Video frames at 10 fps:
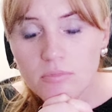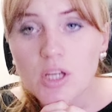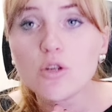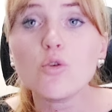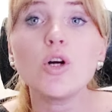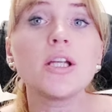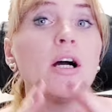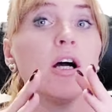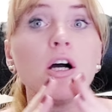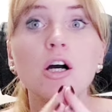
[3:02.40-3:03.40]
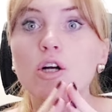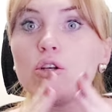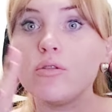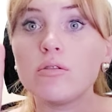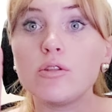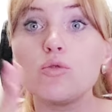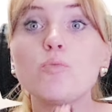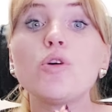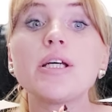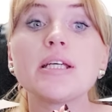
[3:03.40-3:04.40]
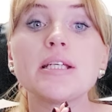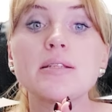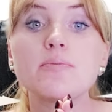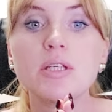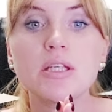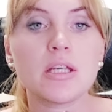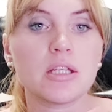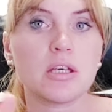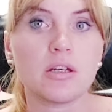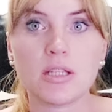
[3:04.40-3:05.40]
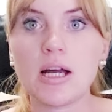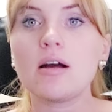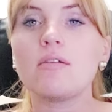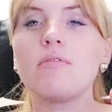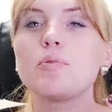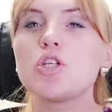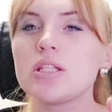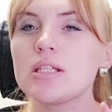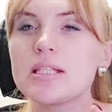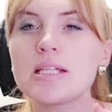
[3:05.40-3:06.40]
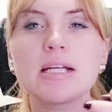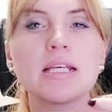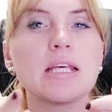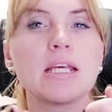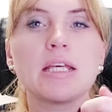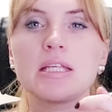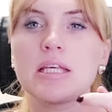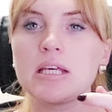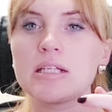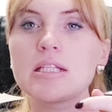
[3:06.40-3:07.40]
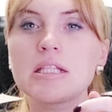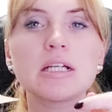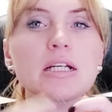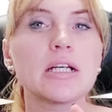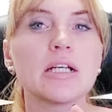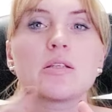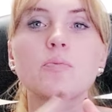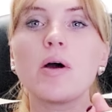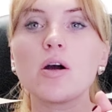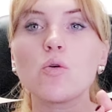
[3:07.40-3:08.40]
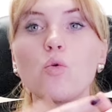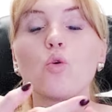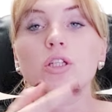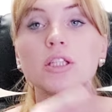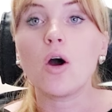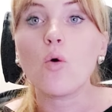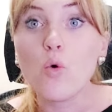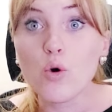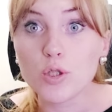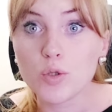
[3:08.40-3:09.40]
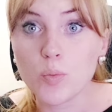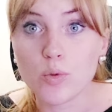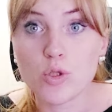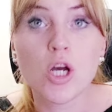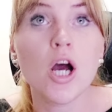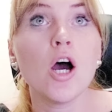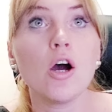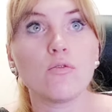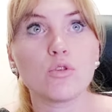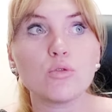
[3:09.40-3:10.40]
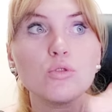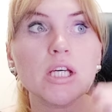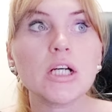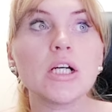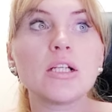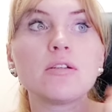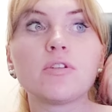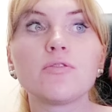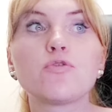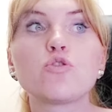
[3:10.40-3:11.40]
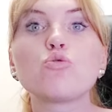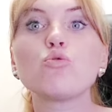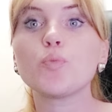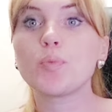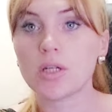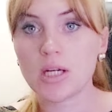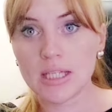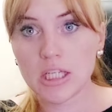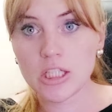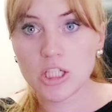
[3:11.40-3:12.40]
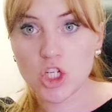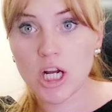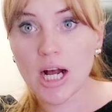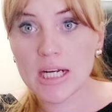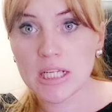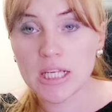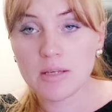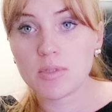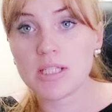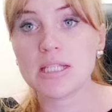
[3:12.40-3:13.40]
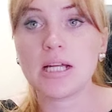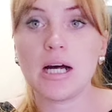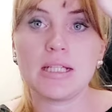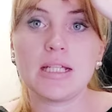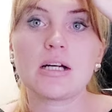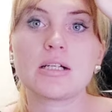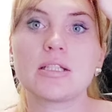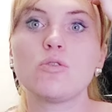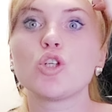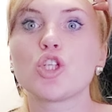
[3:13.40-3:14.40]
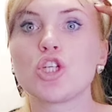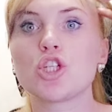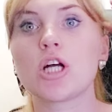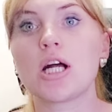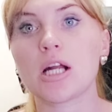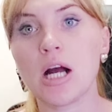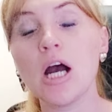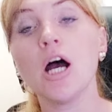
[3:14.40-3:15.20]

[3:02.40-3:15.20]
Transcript: роль любое изменение, да, вообще настроение, стресс, погода, отпуск. Вот уехали вы в супер какие-то жаркие места, да, где очень жарко.